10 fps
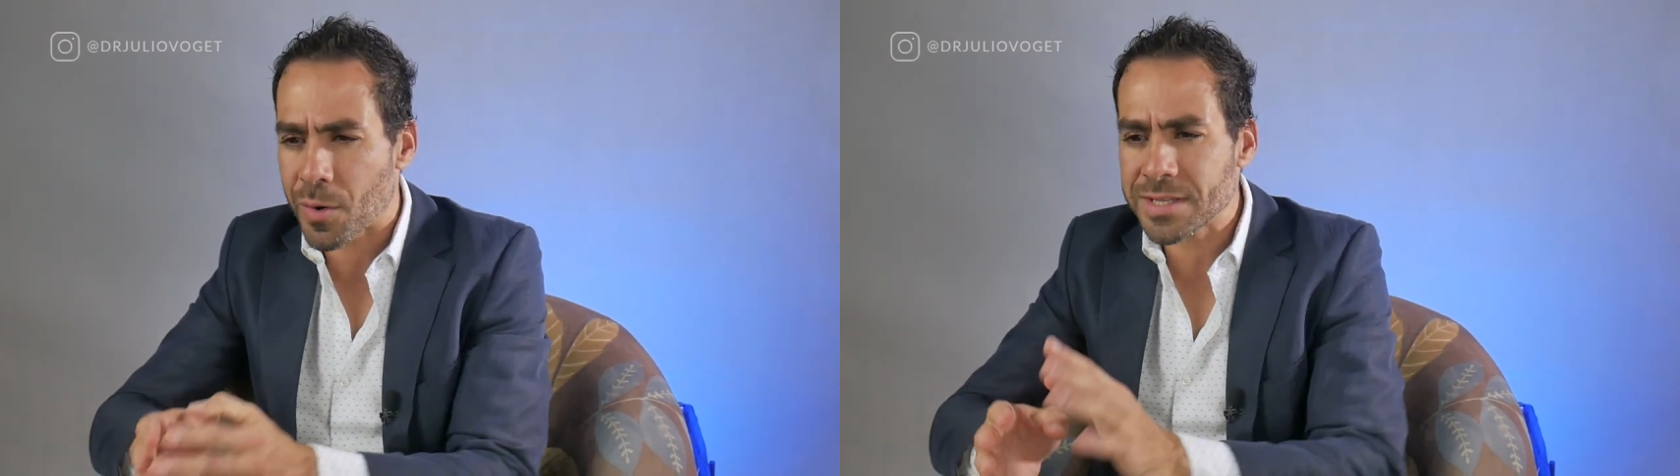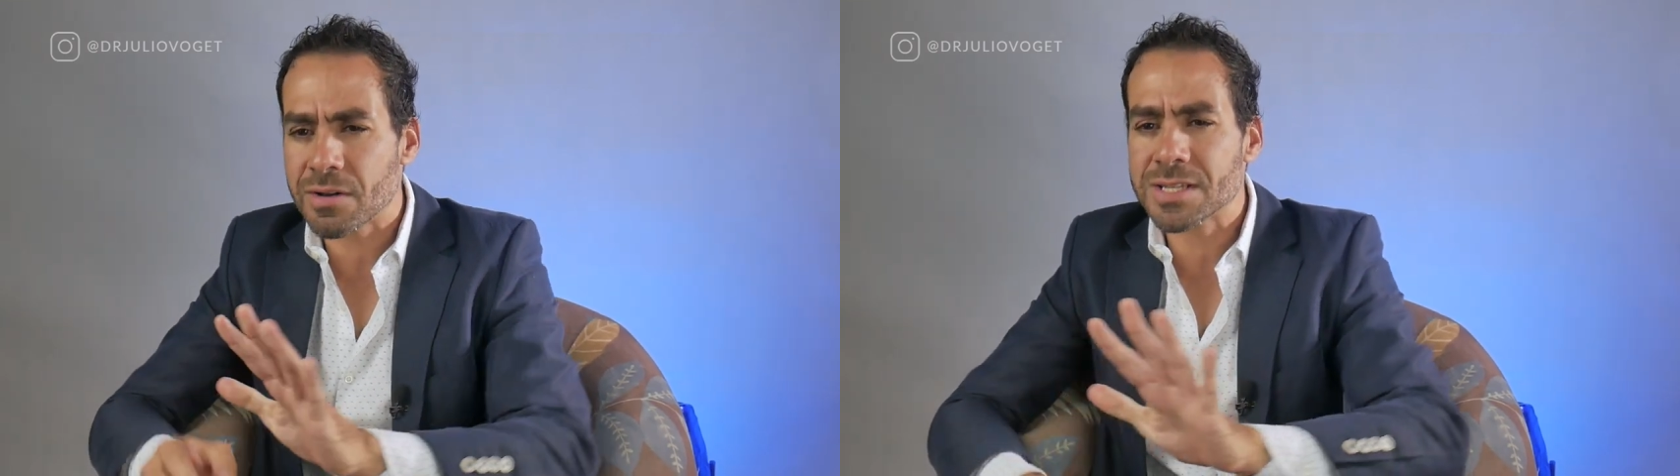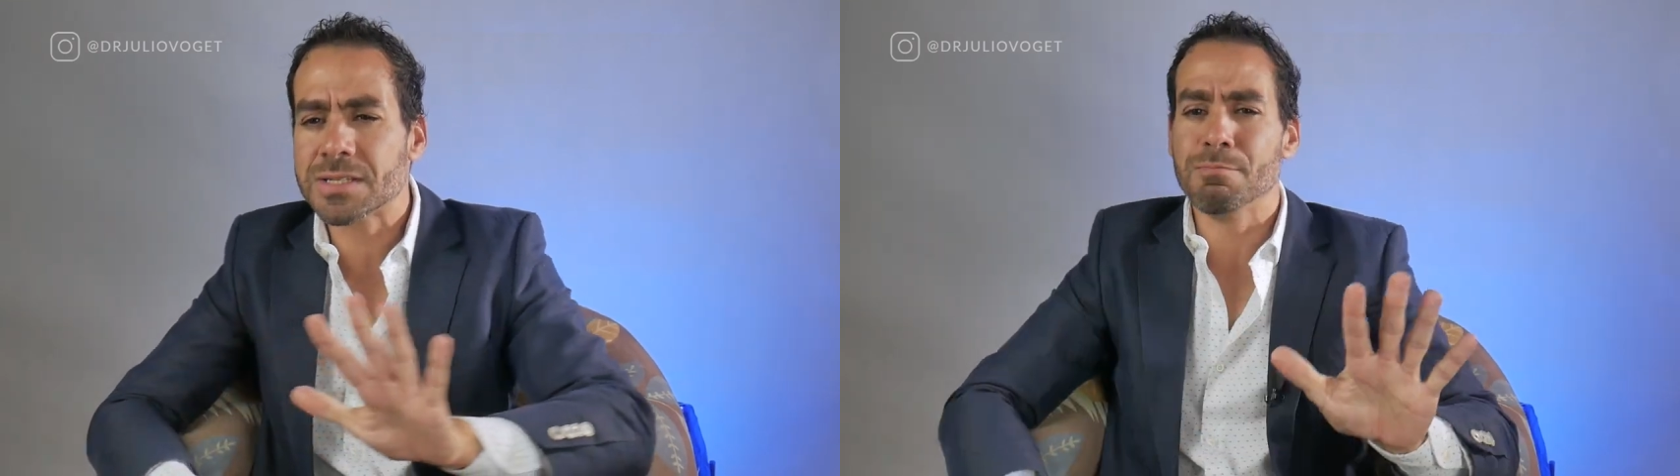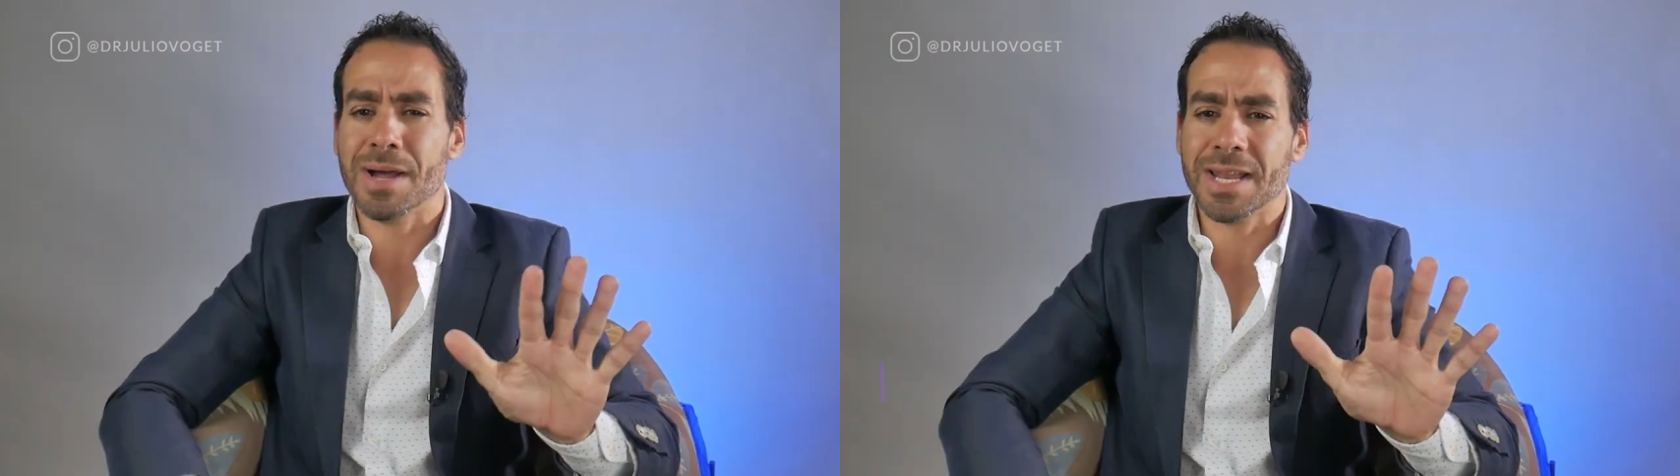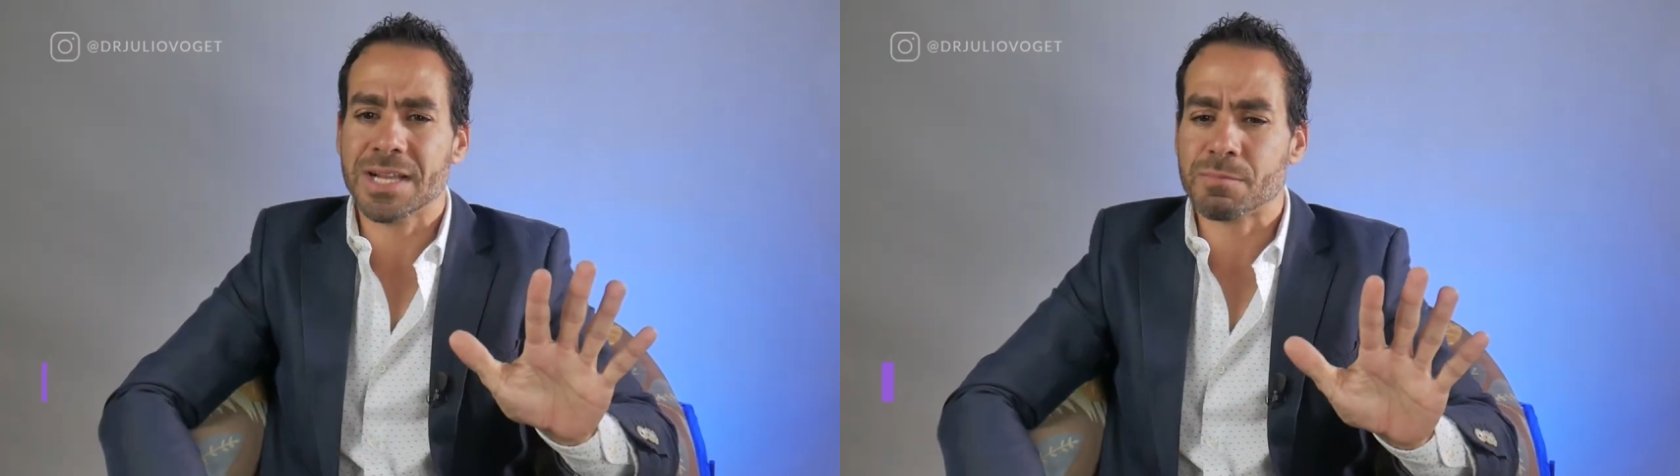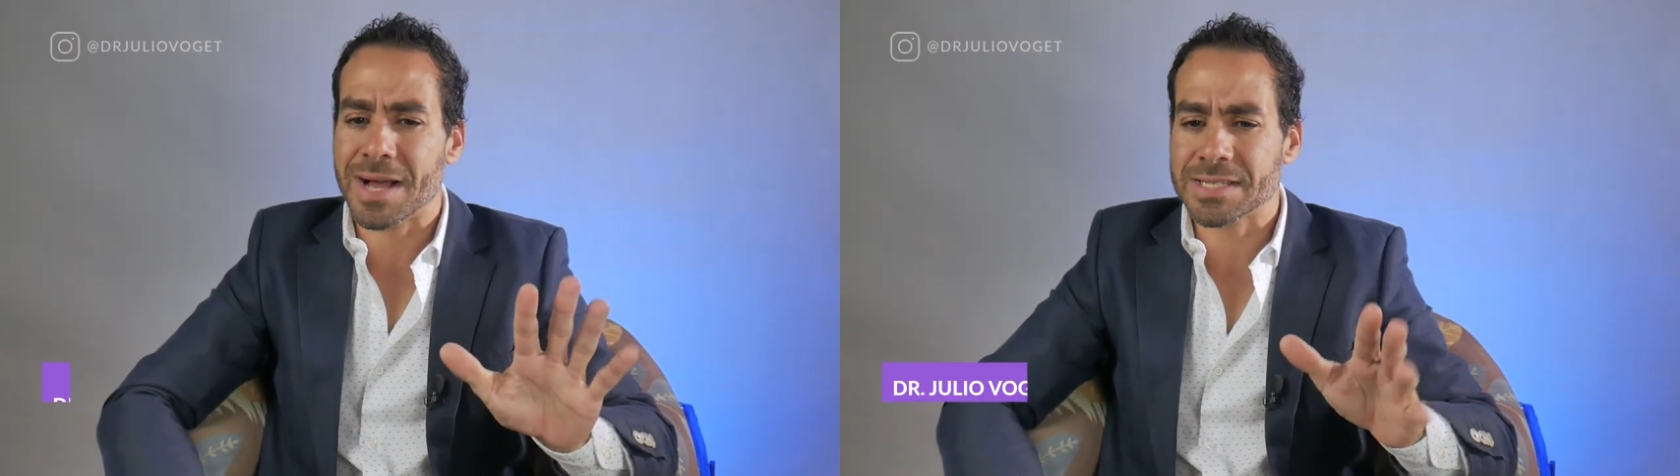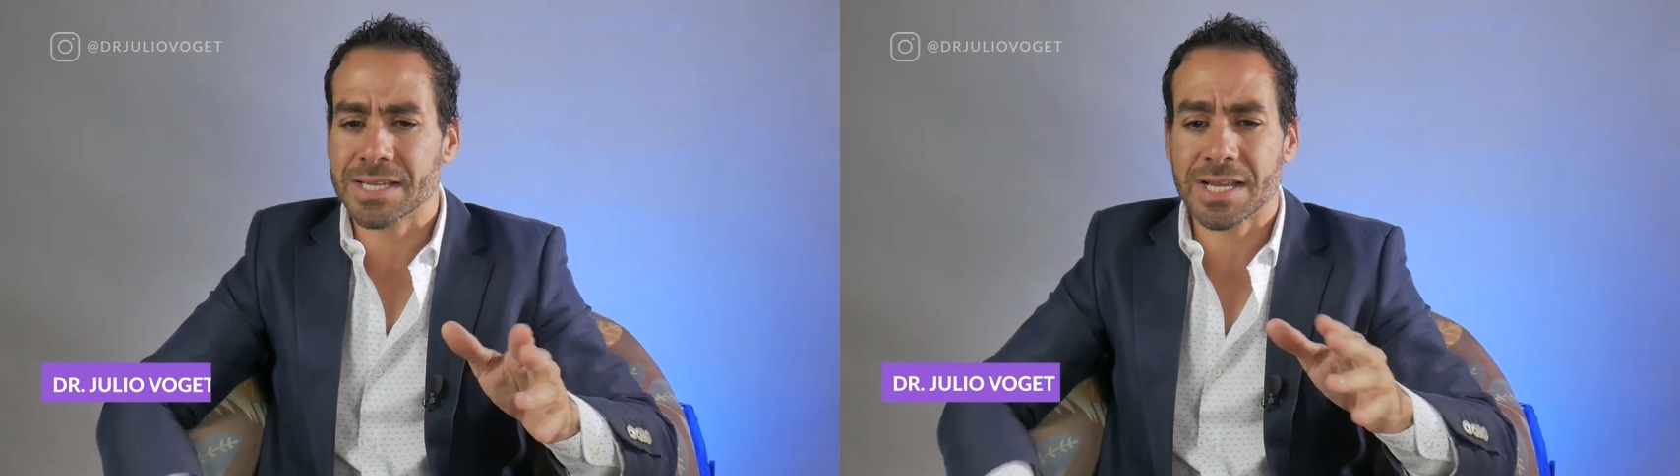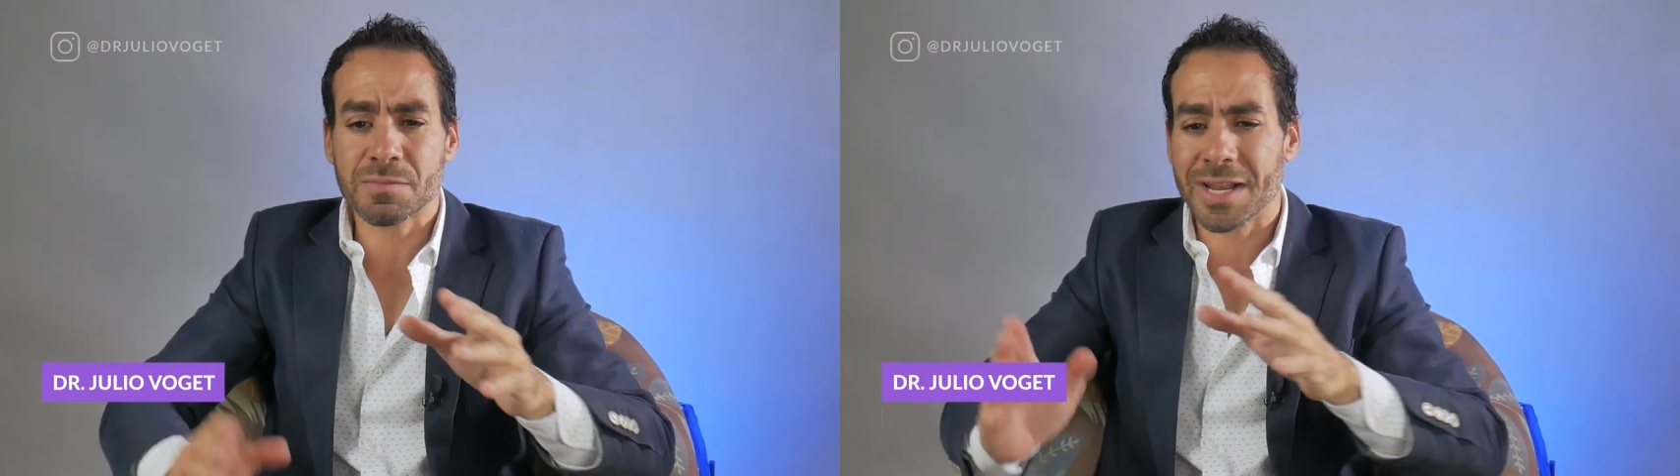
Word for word: Quais são as maneiras básicas?